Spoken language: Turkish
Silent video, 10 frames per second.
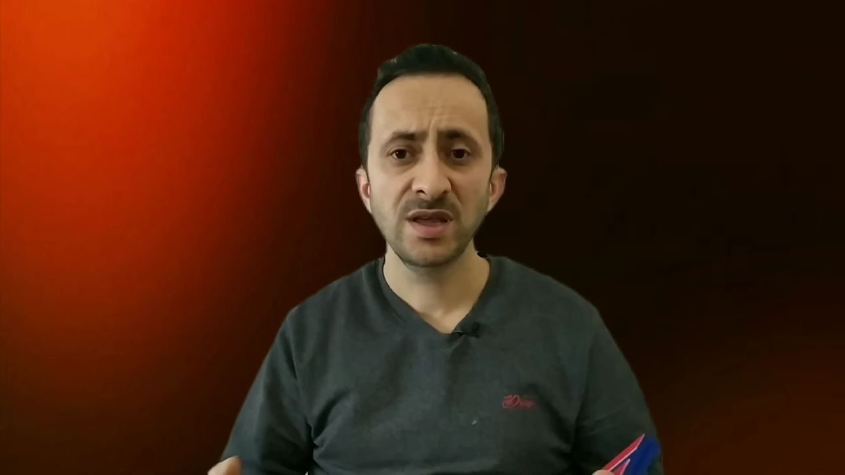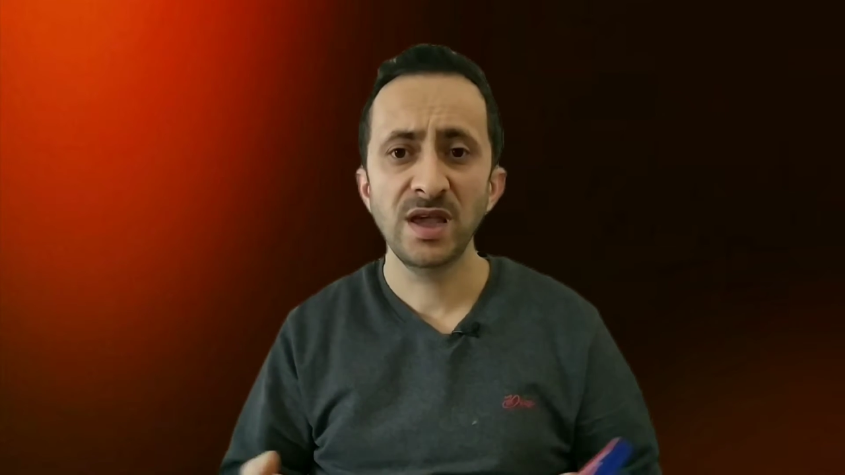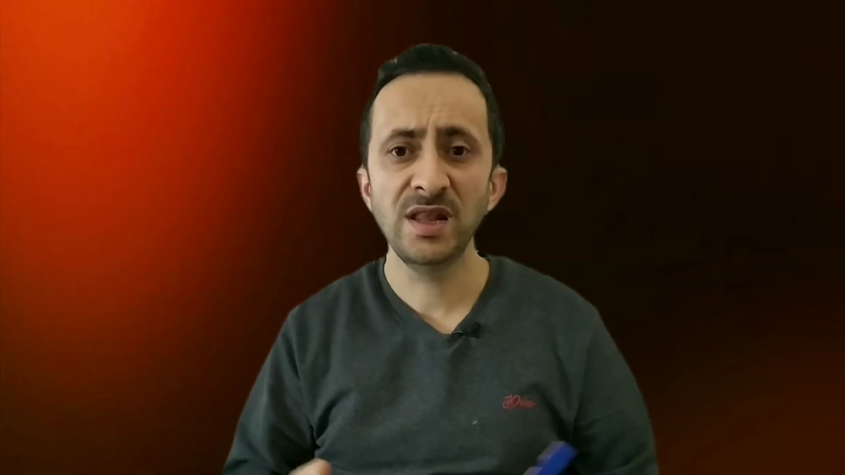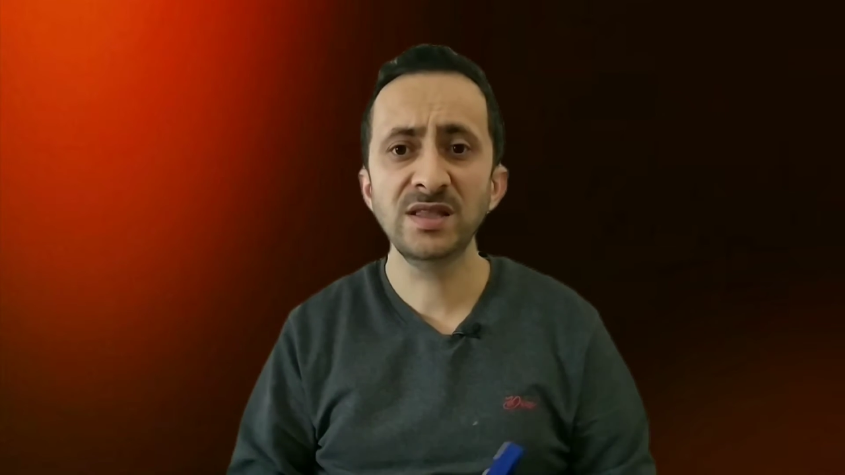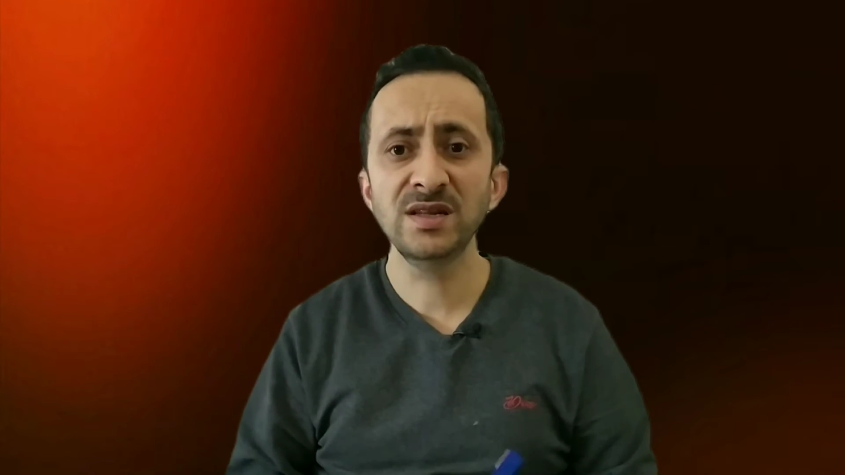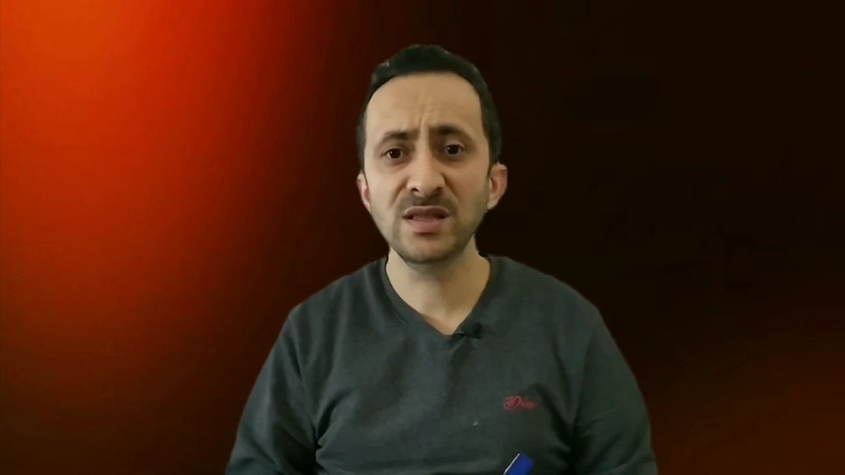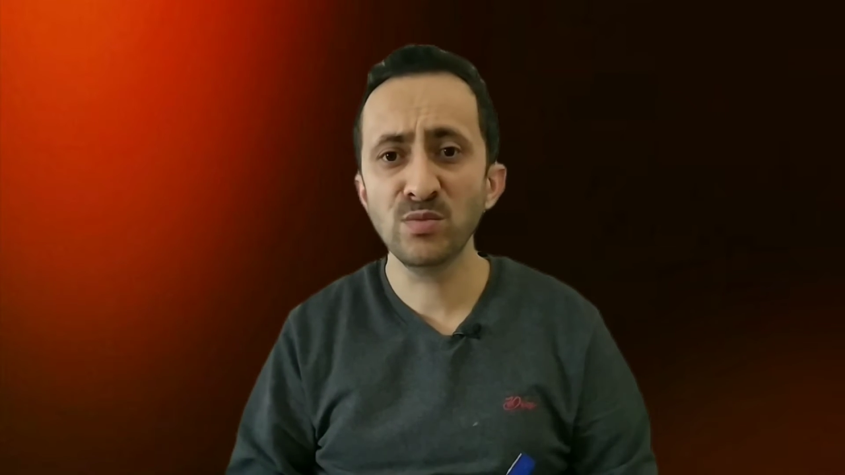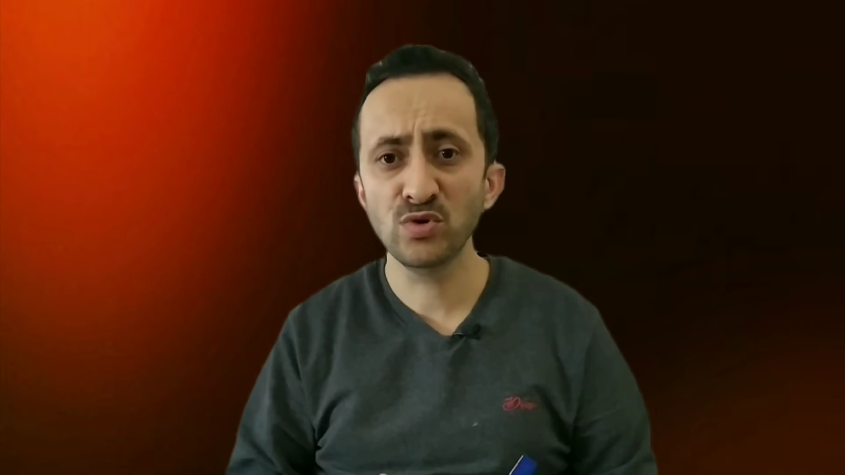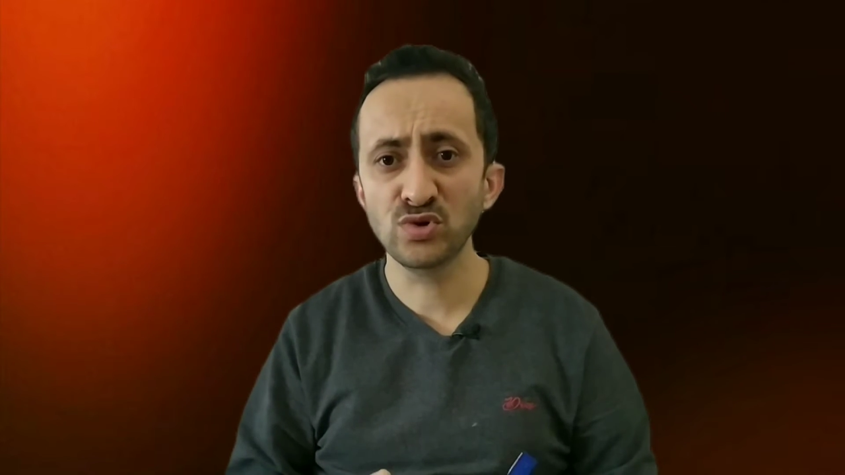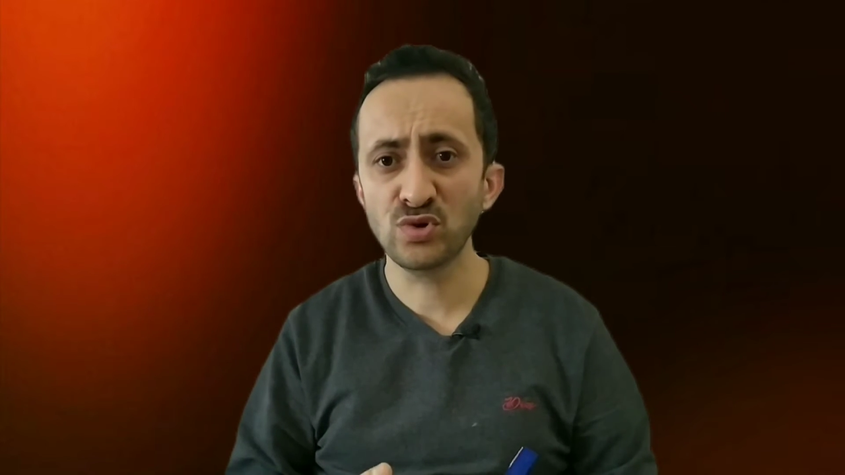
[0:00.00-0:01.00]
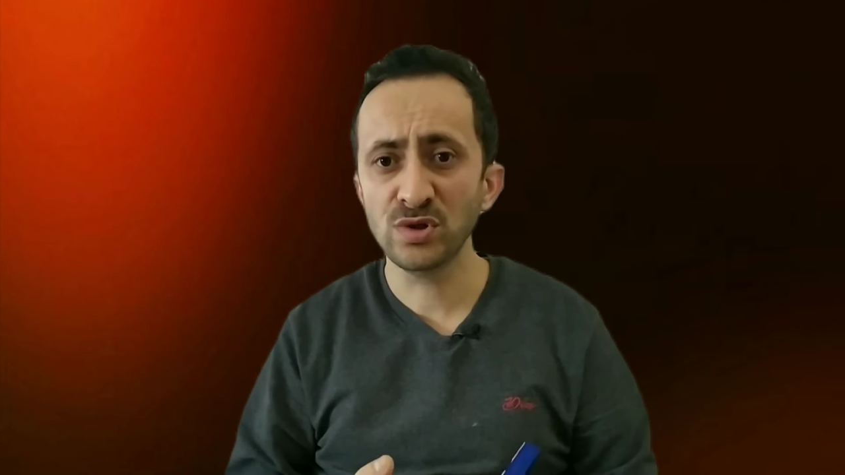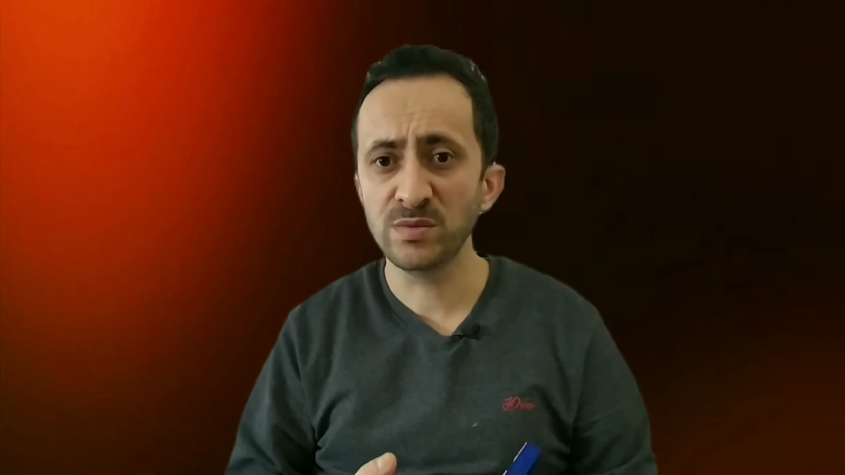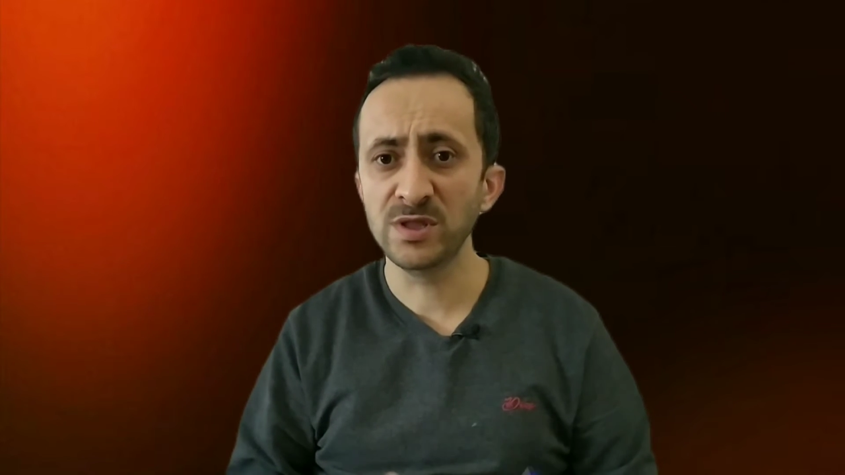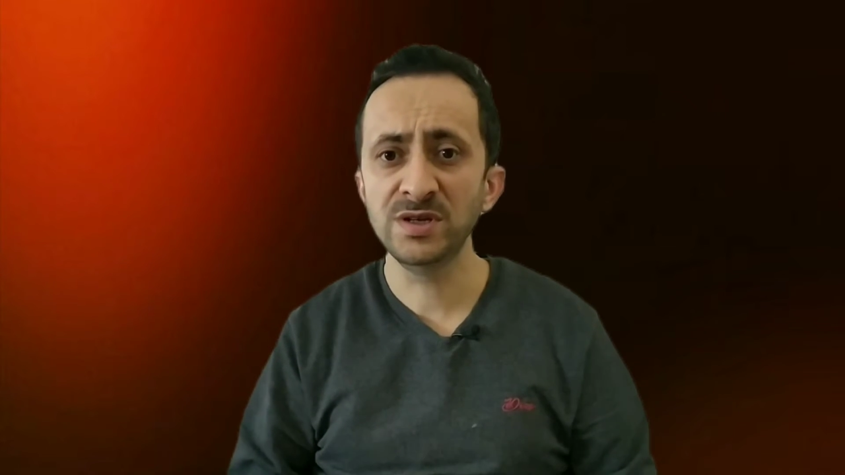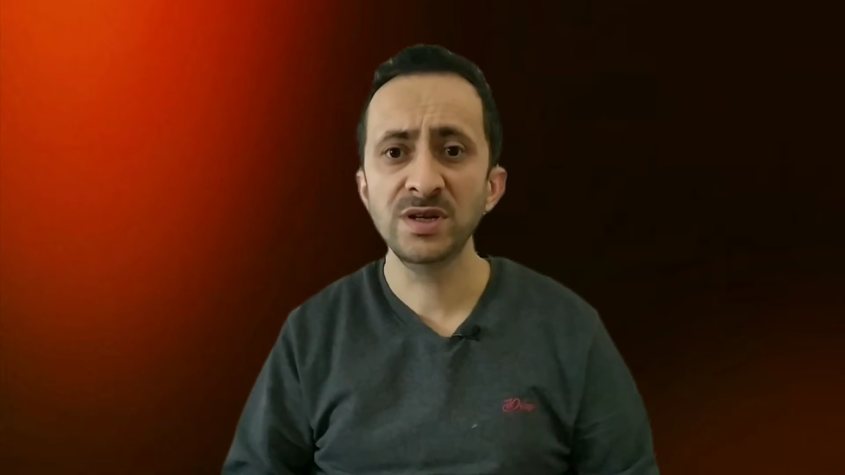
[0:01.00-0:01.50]
elektrikli motor
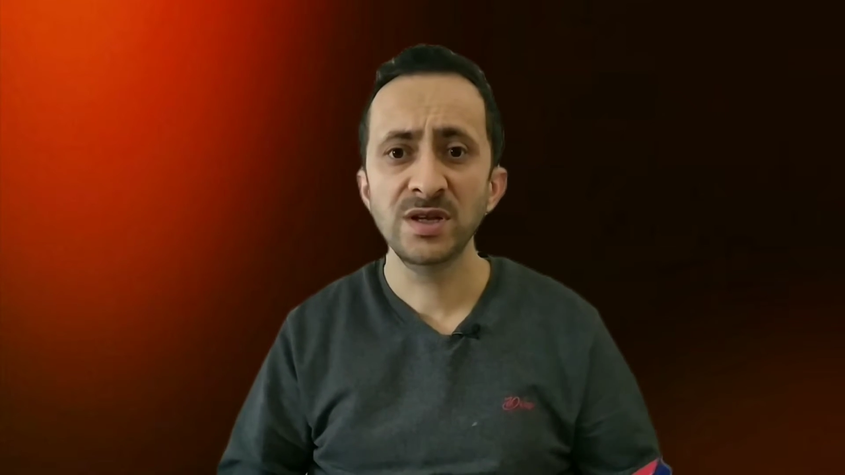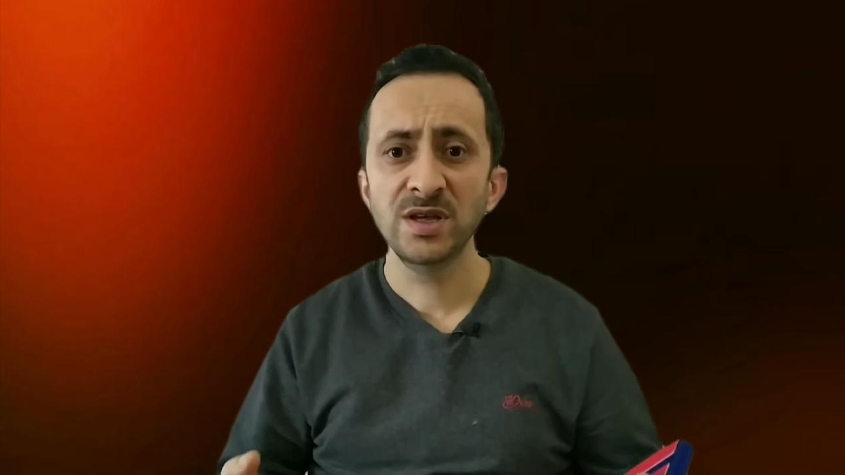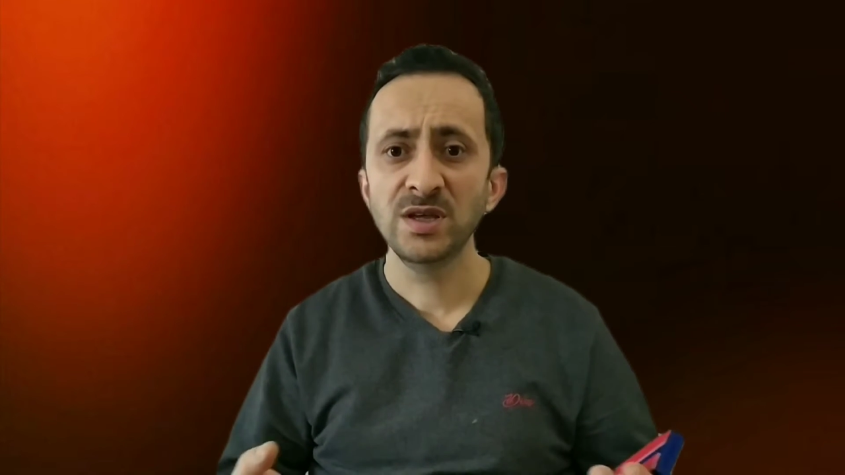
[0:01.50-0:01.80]
olabilir.